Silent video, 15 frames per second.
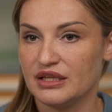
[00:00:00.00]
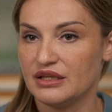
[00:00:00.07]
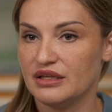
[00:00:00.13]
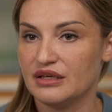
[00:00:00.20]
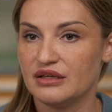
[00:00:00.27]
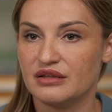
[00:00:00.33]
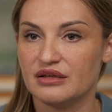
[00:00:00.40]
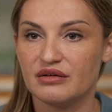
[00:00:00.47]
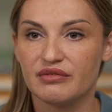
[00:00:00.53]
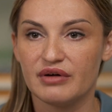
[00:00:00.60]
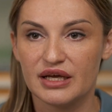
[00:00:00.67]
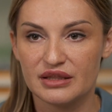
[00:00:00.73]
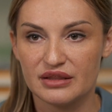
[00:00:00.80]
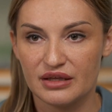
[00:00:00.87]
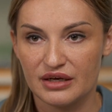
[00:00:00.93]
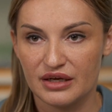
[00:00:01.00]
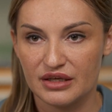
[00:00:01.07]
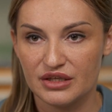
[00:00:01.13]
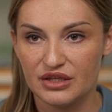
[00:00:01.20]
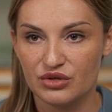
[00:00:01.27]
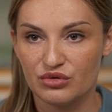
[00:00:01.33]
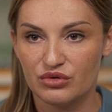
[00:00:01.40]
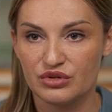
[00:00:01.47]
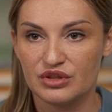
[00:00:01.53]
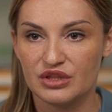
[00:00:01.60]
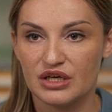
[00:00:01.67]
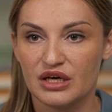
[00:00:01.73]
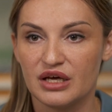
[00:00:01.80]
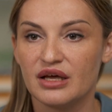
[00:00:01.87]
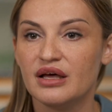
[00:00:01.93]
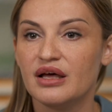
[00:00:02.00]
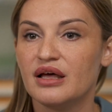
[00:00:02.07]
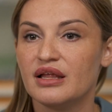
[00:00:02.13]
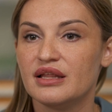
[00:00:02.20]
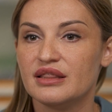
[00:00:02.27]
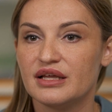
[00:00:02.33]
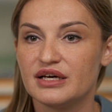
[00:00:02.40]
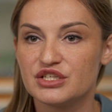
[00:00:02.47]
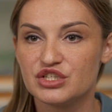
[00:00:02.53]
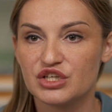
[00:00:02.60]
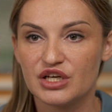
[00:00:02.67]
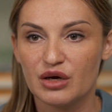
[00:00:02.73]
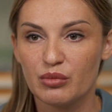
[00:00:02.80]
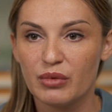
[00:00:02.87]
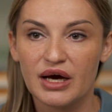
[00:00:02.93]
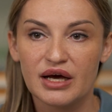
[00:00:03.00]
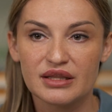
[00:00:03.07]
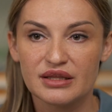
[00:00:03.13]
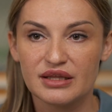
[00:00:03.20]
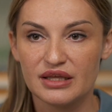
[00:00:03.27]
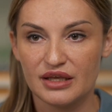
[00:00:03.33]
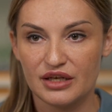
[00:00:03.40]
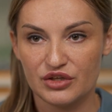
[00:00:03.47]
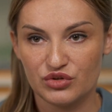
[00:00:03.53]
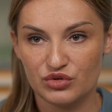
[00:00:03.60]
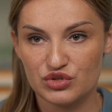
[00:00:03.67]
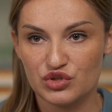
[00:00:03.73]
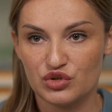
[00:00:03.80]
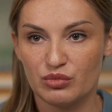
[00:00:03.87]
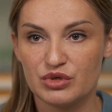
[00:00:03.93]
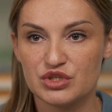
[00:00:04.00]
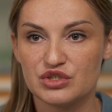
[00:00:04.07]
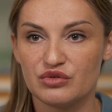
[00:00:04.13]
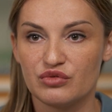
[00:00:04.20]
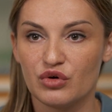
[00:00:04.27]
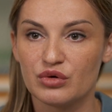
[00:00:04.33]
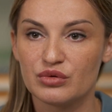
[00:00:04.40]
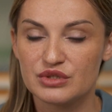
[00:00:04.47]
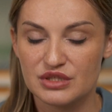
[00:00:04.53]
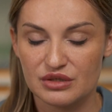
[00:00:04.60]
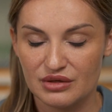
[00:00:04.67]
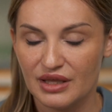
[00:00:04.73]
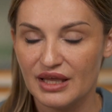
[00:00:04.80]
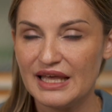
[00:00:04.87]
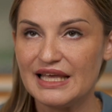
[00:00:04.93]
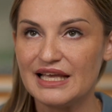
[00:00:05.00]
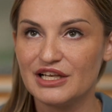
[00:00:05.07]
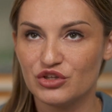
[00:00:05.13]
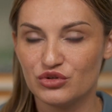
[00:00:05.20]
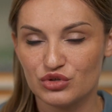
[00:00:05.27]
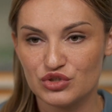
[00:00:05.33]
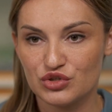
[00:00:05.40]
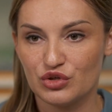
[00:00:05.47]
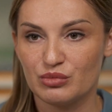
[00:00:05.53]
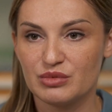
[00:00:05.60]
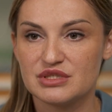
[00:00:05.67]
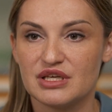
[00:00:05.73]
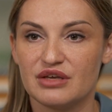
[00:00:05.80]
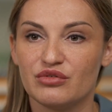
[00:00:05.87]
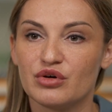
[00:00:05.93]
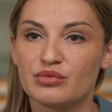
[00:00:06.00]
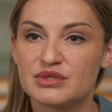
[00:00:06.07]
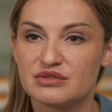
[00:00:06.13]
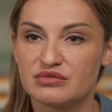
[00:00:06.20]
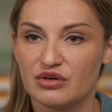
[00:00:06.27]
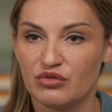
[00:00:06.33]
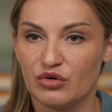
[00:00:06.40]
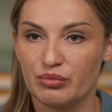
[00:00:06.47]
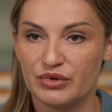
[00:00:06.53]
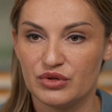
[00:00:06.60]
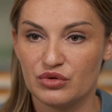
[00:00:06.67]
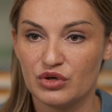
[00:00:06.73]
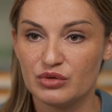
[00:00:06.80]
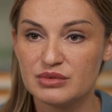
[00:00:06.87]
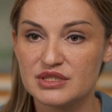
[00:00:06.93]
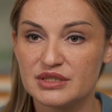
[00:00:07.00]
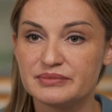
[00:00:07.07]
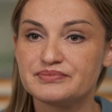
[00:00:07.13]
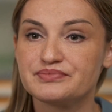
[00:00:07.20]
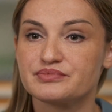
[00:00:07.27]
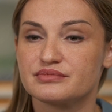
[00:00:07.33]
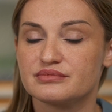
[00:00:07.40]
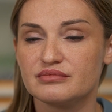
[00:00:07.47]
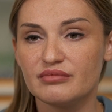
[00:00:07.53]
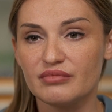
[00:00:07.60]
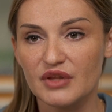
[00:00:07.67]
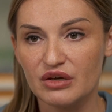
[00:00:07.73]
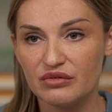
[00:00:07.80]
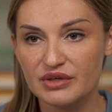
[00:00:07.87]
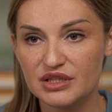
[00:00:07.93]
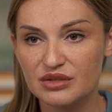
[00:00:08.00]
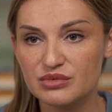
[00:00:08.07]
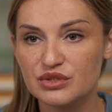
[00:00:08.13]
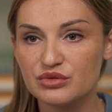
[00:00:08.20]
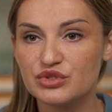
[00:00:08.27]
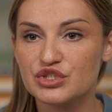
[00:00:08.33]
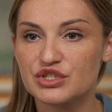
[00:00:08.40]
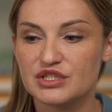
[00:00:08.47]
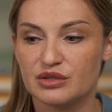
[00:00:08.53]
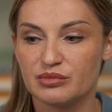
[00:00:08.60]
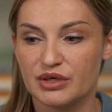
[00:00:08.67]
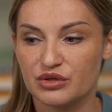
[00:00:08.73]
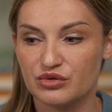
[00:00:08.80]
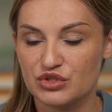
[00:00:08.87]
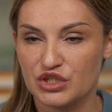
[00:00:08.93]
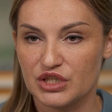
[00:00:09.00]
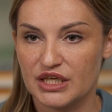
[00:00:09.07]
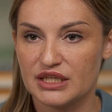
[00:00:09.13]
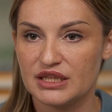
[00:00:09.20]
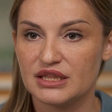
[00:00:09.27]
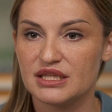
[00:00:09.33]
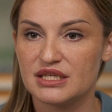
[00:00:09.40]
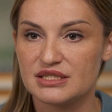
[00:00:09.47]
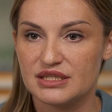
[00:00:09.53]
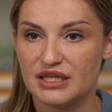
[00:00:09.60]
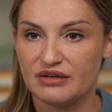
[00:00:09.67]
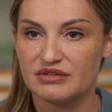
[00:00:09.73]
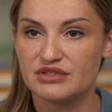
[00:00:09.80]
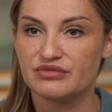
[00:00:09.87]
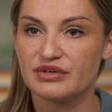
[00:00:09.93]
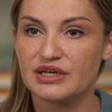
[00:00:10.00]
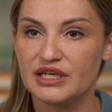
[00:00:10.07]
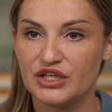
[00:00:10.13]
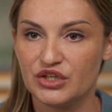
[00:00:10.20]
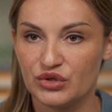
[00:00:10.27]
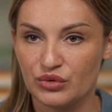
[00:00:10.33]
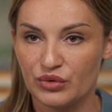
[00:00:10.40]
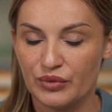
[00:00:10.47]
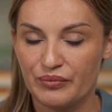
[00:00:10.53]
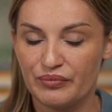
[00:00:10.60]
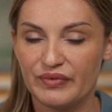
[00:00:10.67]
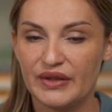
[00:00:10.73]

неадекватно реагирует на наши команды или то, что мы живем, или то, что мы зовем своего питомца, в этом случае собаку желательно доставить в клинику.